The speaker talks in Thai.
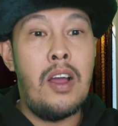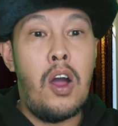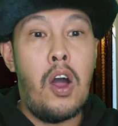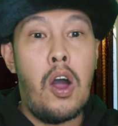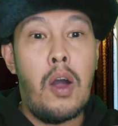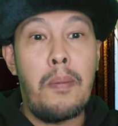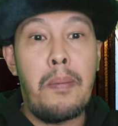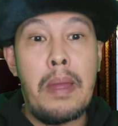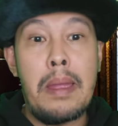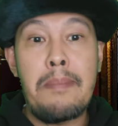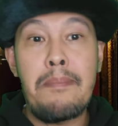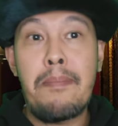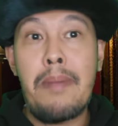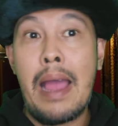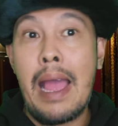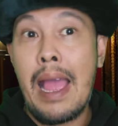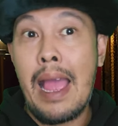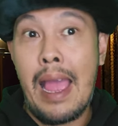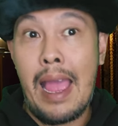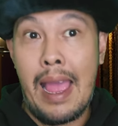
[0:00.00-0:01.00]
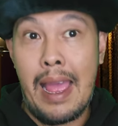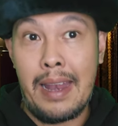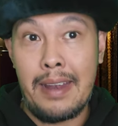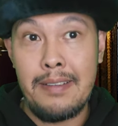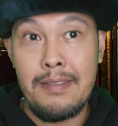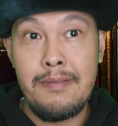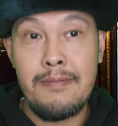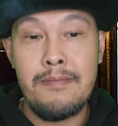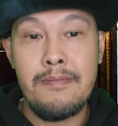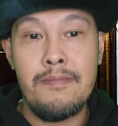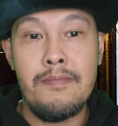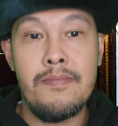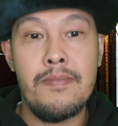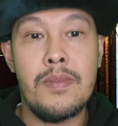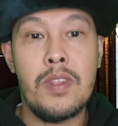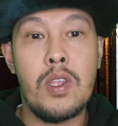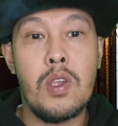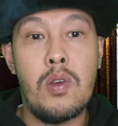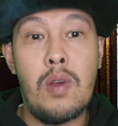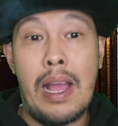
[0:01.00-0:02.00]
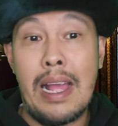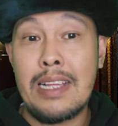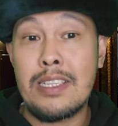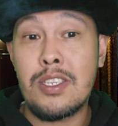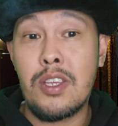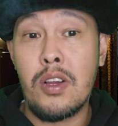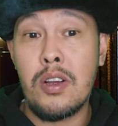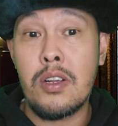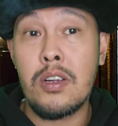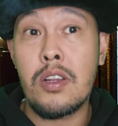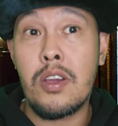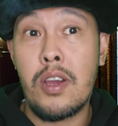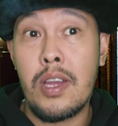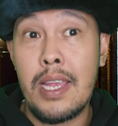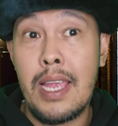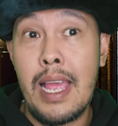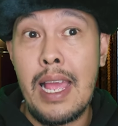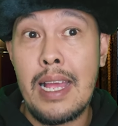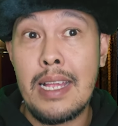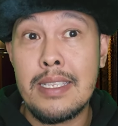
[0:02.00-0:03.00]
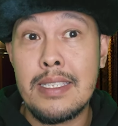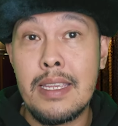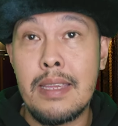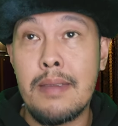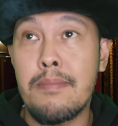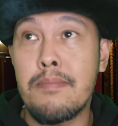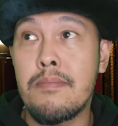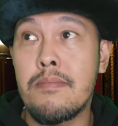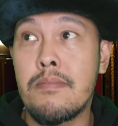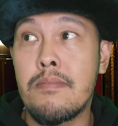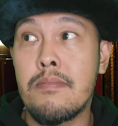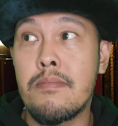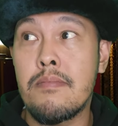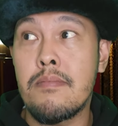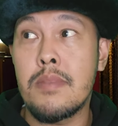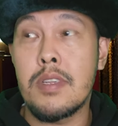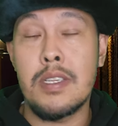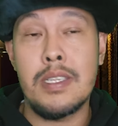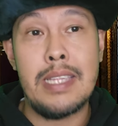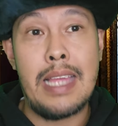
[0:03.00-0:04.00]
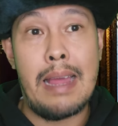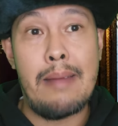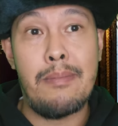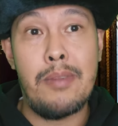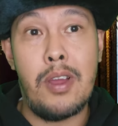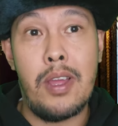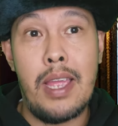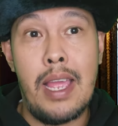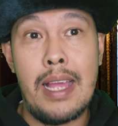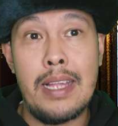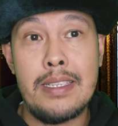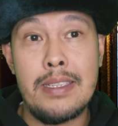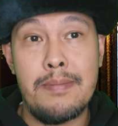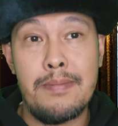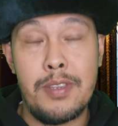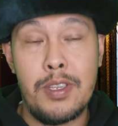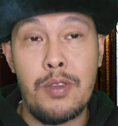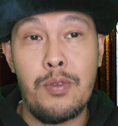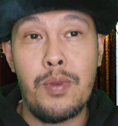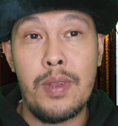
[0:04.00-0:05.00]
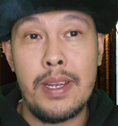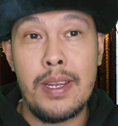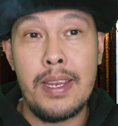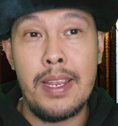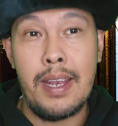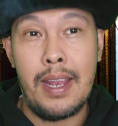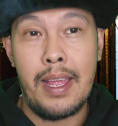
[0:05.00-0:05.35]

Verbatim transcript: ออกไปประหารกว่า 250 หรือ 350 ชีวิตนี่